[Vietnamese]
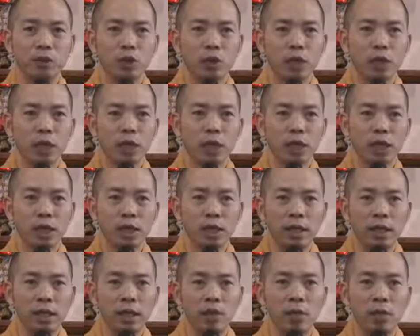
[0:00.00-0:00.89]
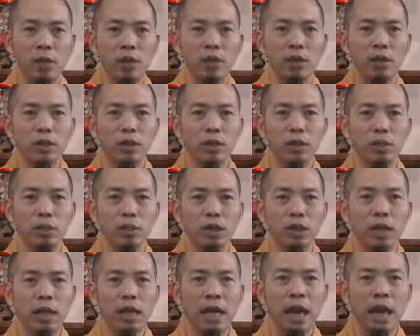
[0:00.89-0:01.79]
Cho nên đi đến đâu mọi người tôn
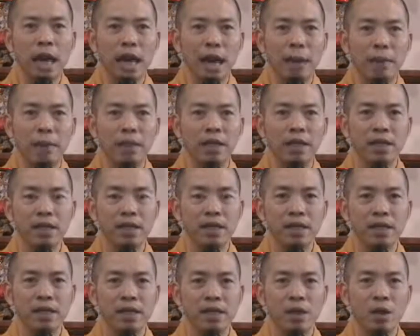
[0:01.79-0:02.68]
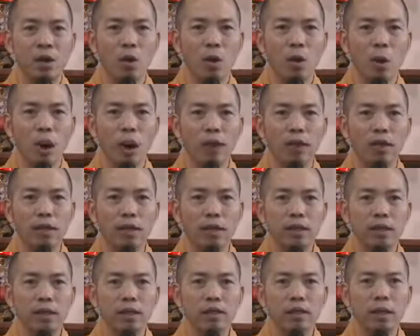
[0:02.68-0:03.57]
kính là bởi vì hòa
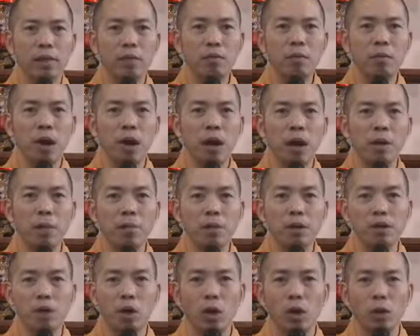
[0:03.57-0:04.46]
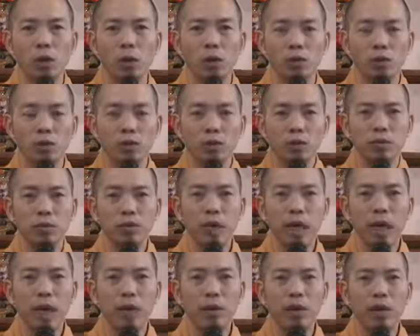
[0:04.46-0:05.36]
thượng sống ở mức độ
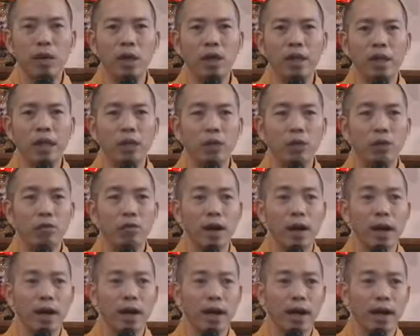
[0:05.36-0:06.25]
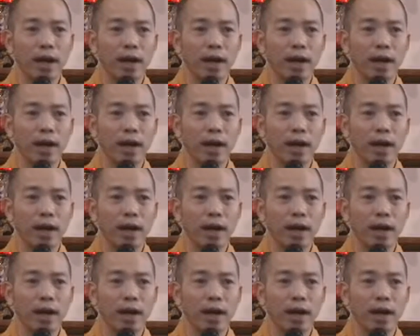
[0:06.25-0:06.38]
theo lời dạy của Phật.